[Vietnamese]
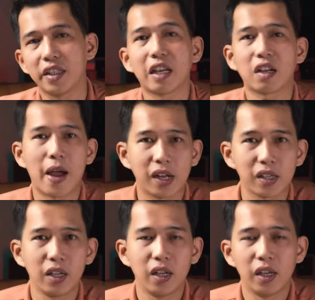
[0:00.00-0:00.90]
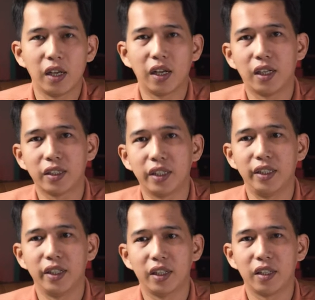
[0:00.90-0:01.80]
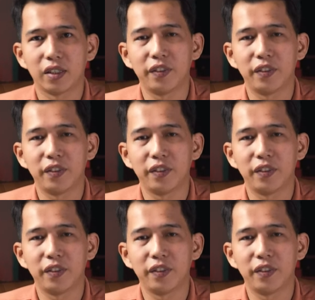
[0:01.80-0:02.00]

Xin chào các bạn. À, thì à,